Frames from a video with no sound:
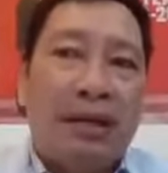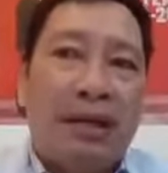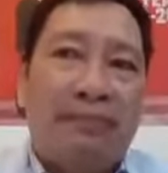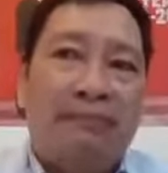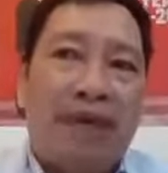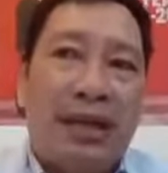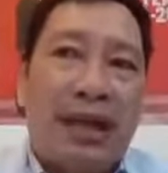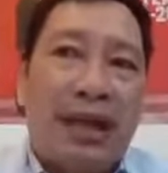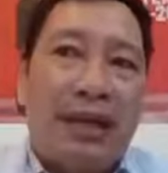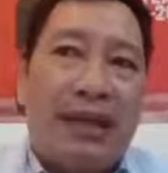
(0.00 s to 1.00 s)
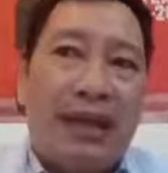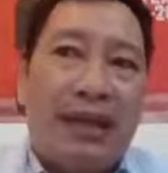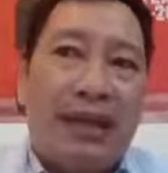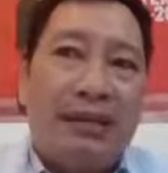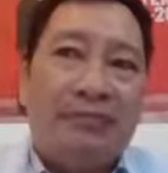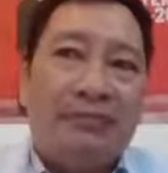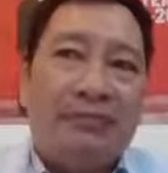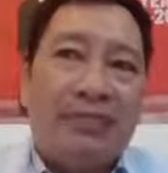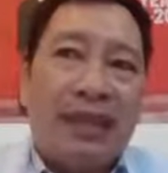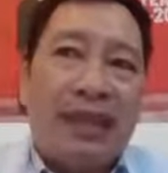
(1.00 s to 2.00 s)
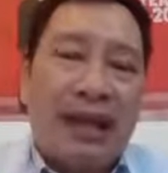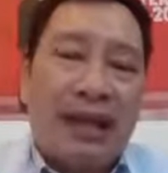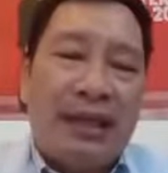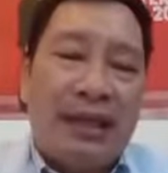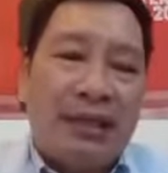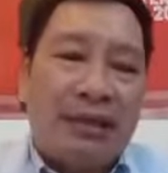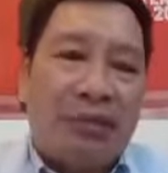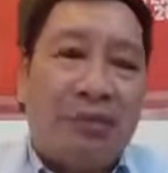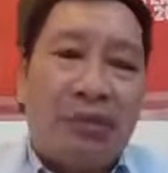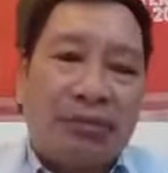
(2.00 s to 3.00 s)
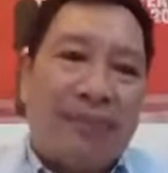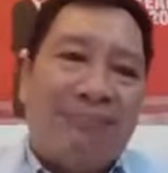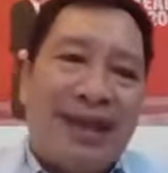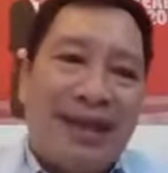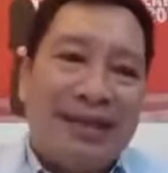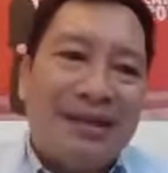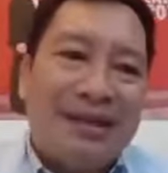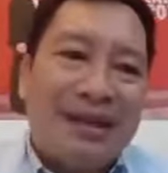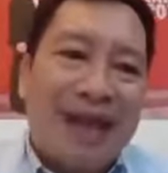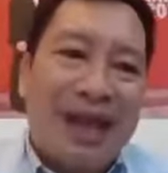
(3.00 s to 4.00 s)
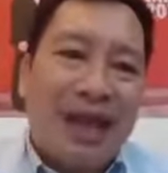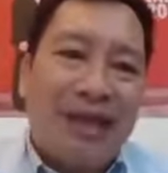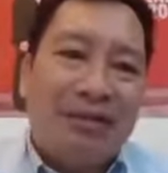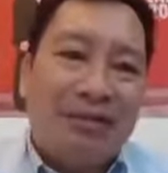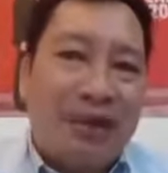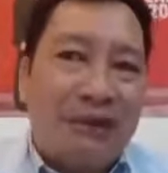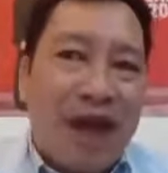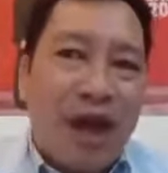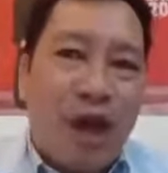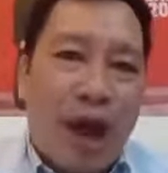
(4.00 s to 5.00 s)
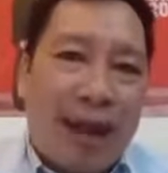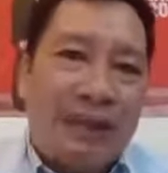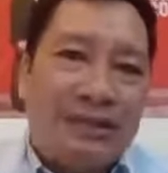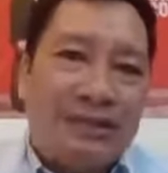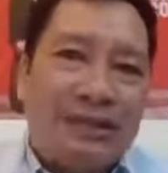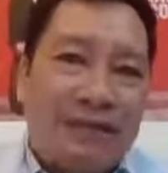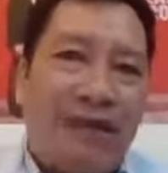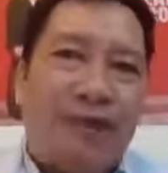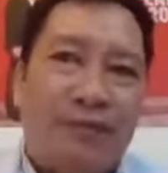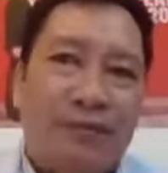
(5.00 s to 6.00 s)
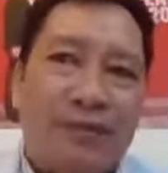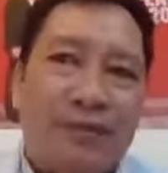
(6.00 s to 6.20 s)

ngâm với lại lại lại lại uh, trong bồn tắm nè à, chúng ta pha loãng xà phòng